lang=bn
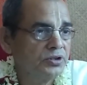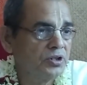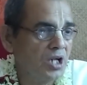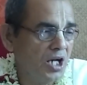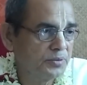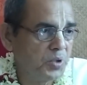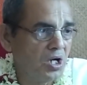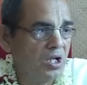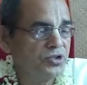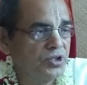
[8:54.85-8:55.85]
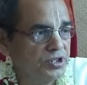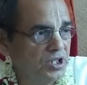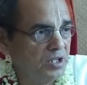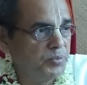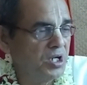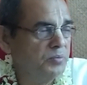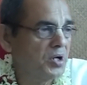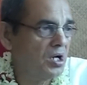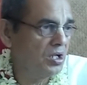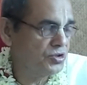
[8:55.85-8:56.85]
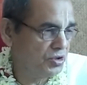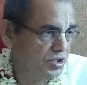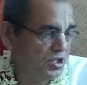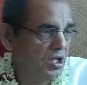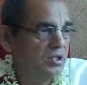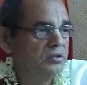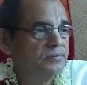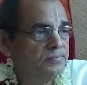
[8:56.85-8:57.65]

যখন হাত প্যারালাইজ হয়ে যায় ব্রেন প্যারালাইজ হয়ে যায়